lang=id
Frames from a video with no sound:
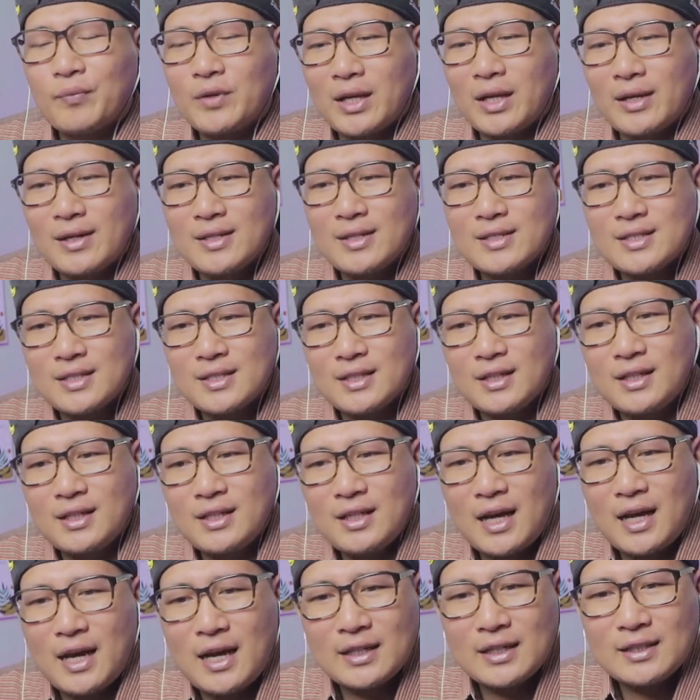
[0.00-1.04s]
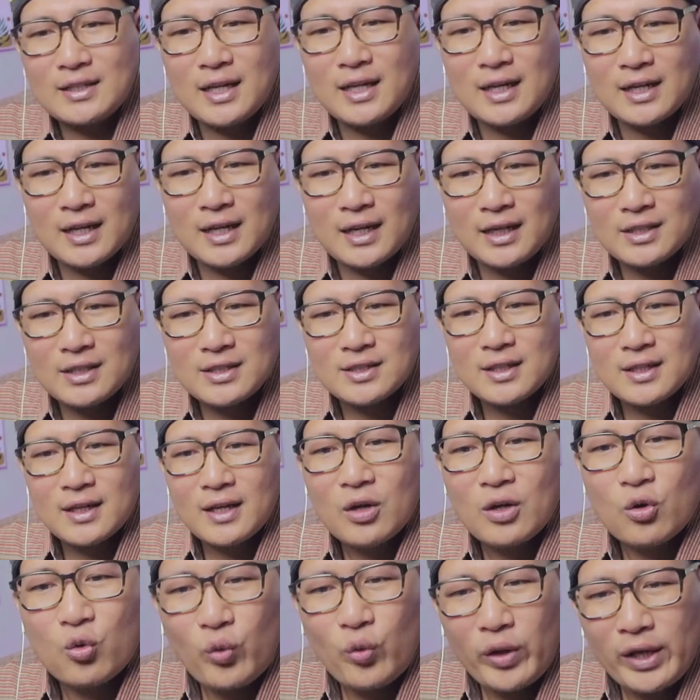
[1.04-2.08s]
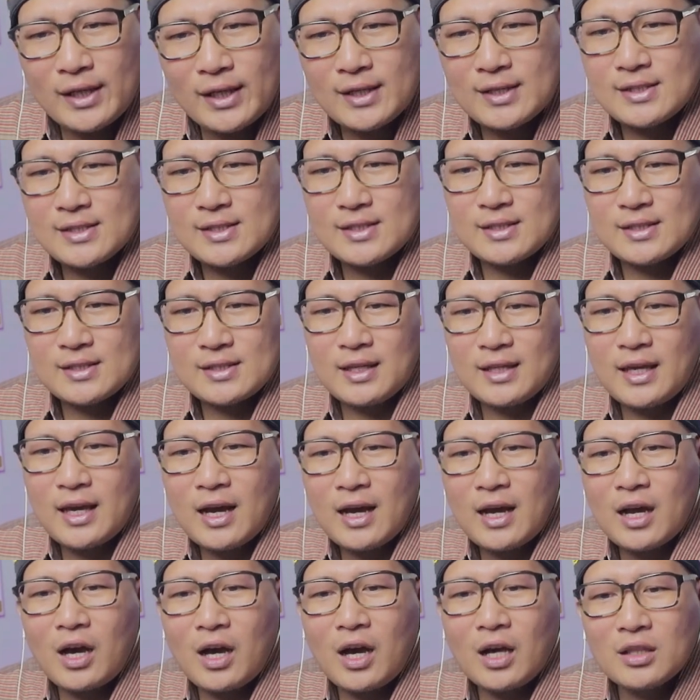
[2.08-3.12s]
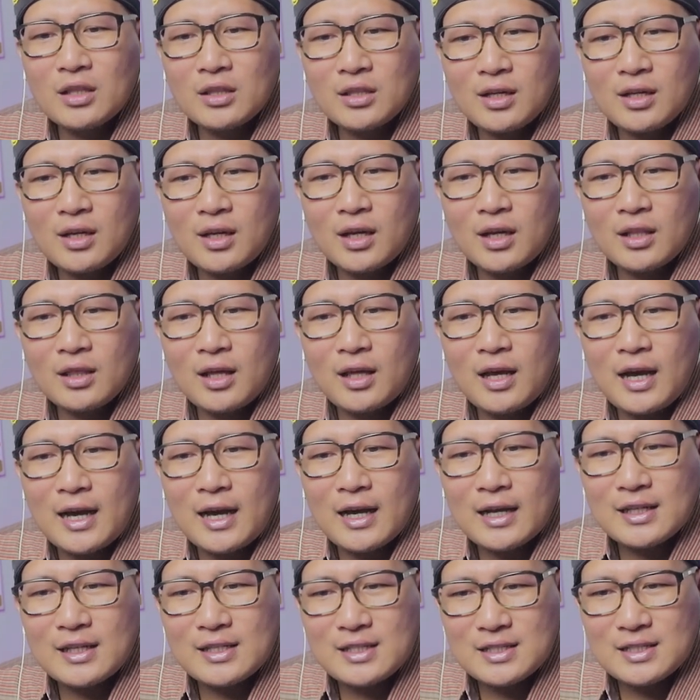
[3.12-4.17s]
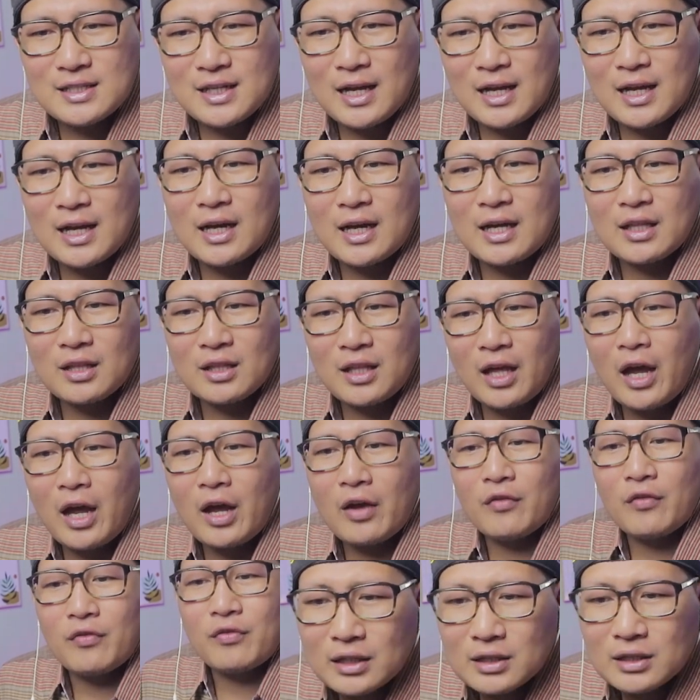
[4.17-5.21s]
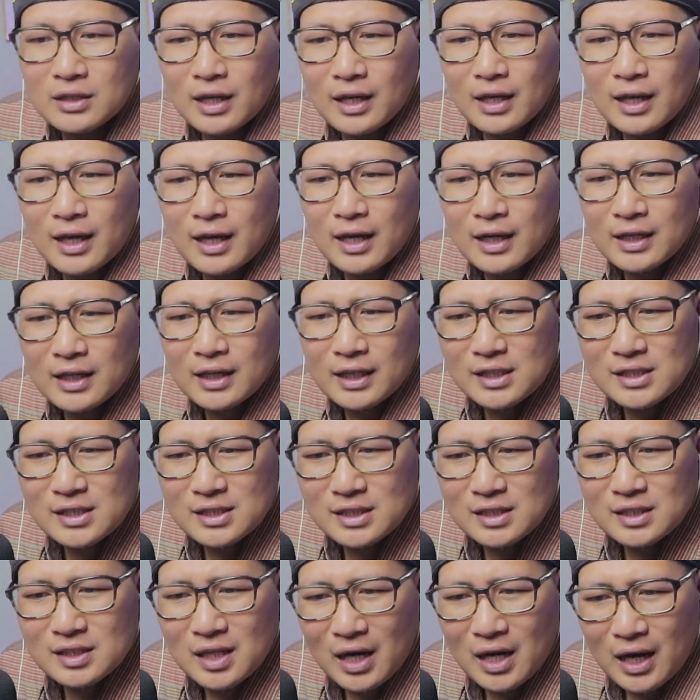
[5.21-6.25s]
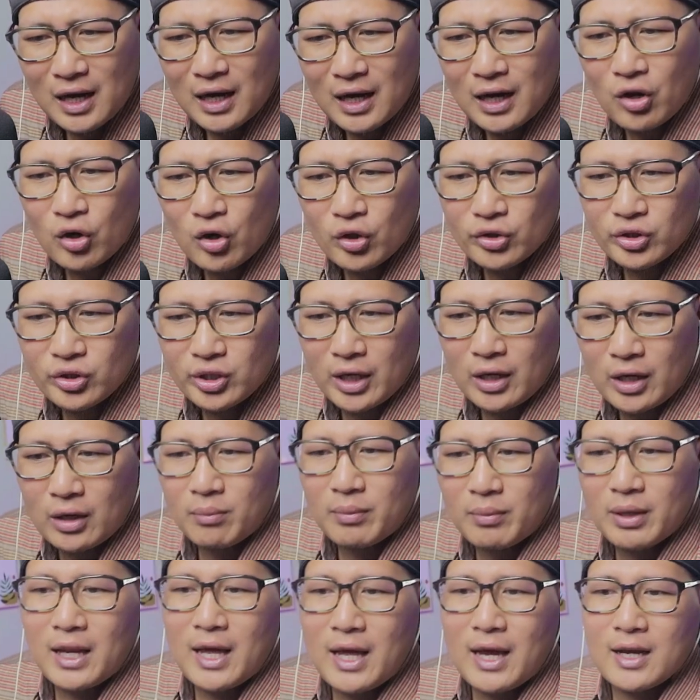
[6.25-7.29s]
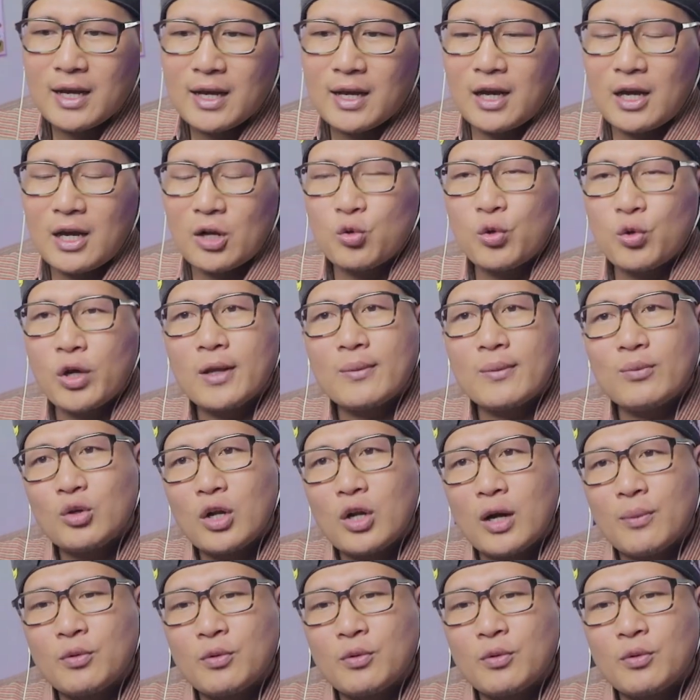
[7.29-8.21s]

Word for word: Nah, di sini ada guys Wings ya Allah Allah Agisna Live La Krista Hotel Melaka 2022